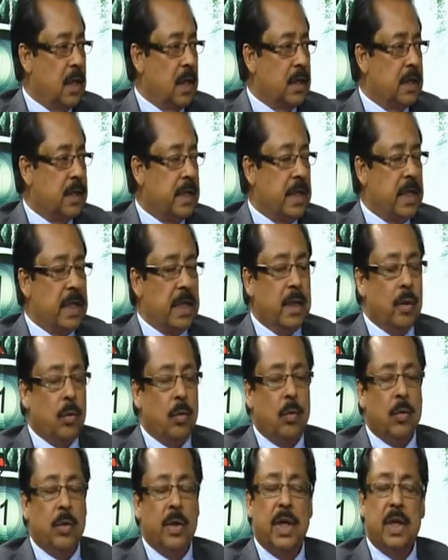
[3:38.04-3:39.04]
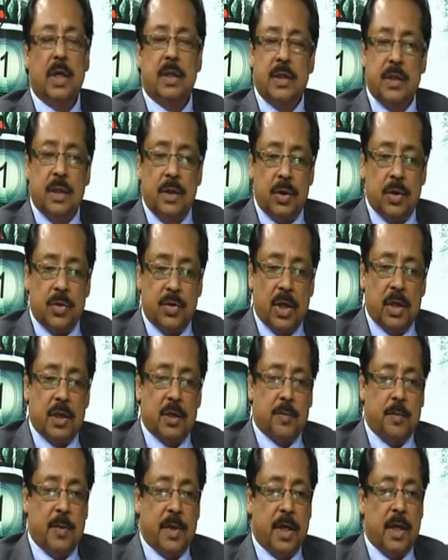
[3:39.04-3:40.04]
সেখানে অনেক জিনিস
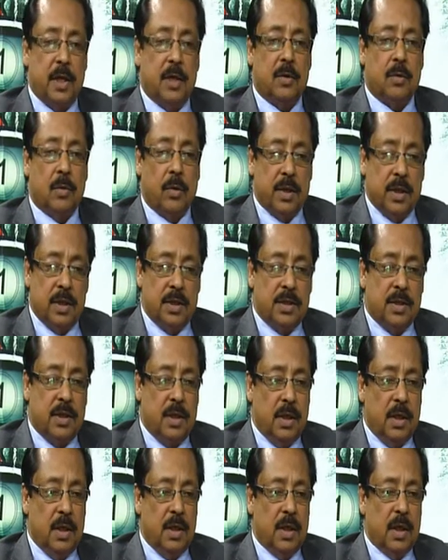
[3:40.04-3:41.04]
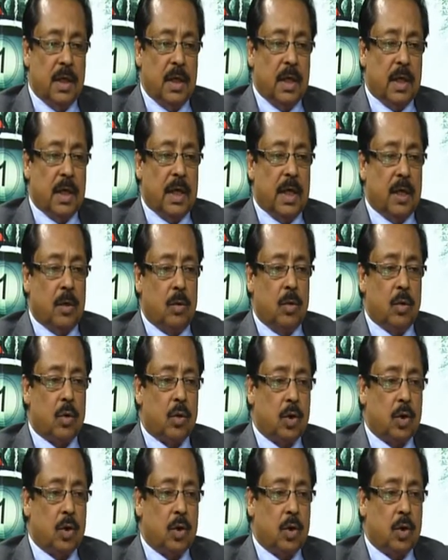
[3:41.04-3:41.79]
ট্রান্সপারেন্ট অনেস্টি এগুলো